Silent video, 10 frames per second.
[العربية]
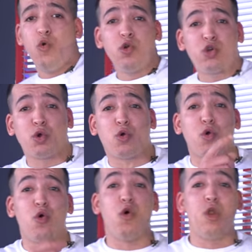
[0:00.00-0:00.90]

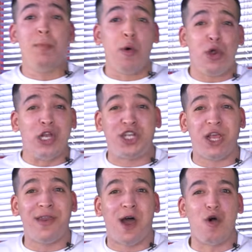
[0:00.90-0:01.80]
ونشكروا المخرج
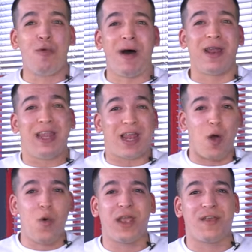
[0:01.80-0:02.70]
تاعنا عمار اللي
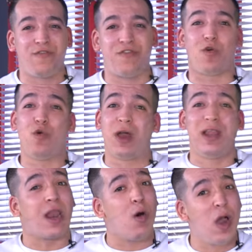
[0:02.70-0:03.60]
راه واقف خويا
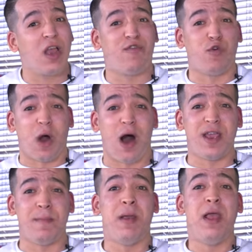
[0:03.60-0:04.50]
اللي راه واقف
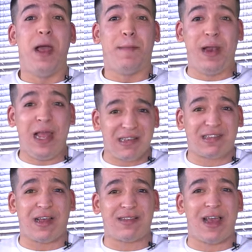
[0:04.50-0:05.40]
وقايم
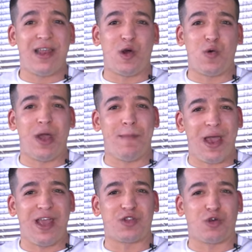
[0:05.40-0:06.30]
بالحصه تاعنا خويا
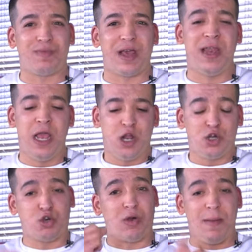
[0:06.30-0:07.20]
باهيه طوبتان
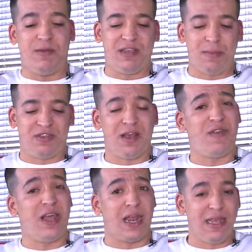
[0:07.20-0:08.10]
نشكره بزاف
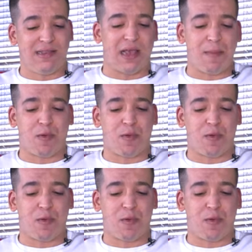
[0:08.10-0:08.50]
بزاف اللي راه يتعب